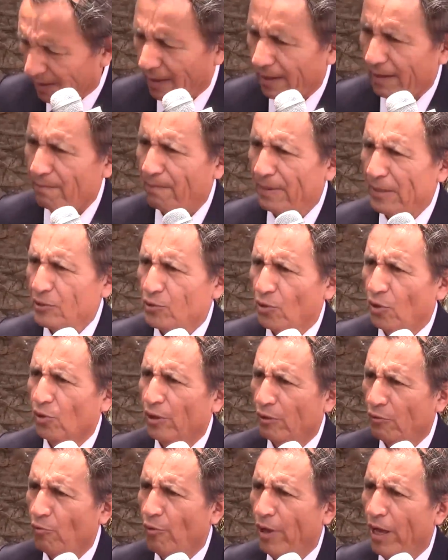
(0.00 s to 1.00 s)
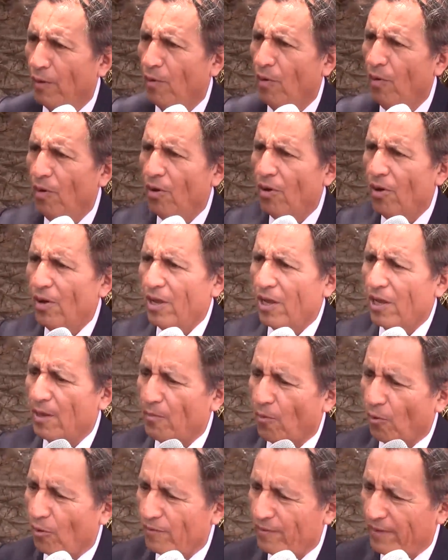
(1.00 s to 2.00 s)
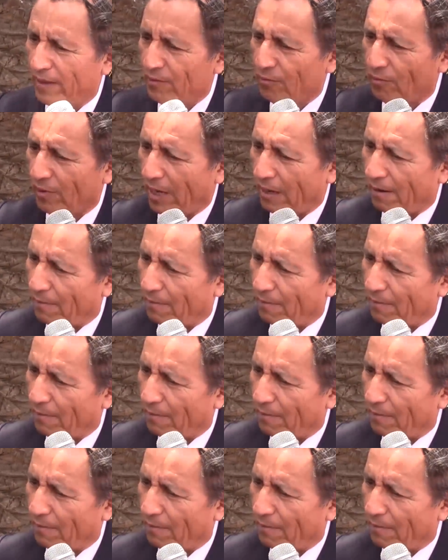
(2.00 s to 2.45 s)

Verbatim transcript: empezó de nuevo y por lo tanto